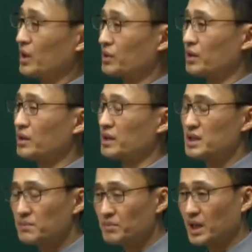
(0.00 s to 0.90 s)
어떤 건
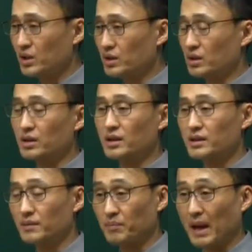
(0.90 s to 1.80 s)
20만 원, 어떤
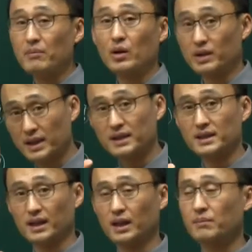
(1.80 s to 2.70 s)
건 100만 원
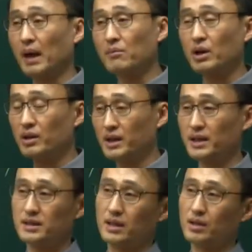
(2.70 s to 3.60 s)
이하짜리, 100만 원
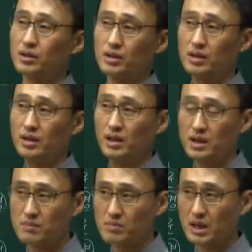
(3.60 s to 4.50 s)
이하짜리, 어떤 건
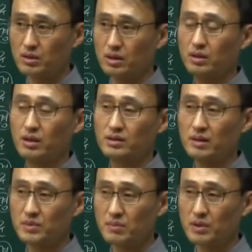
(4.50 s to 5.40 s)
20만 원, 어떤 건
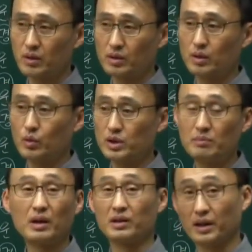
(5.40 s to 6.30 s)
30만 원, 어떤 건
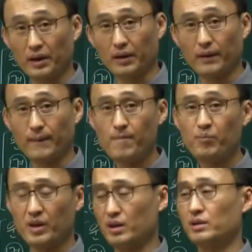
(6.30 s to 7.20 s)
50만 원 이래요.
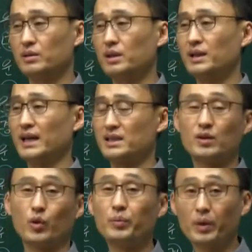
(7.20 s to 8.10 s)
이건
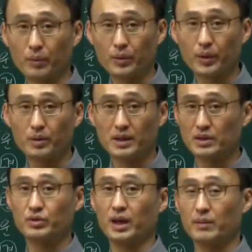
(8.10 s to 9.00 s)
아직은 외울 필요 없고요.
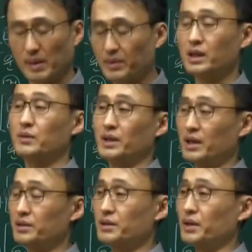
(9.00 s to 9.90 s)
나중에 마판 되면
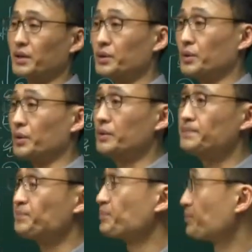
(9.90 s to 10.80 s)
알려드려요. 이것도.
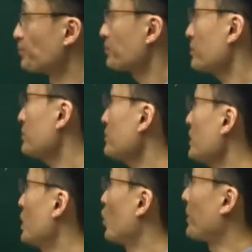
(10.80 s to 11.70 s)

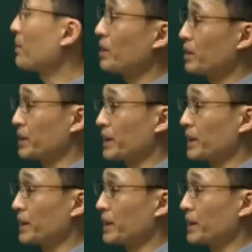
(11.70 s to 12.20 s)
500만 원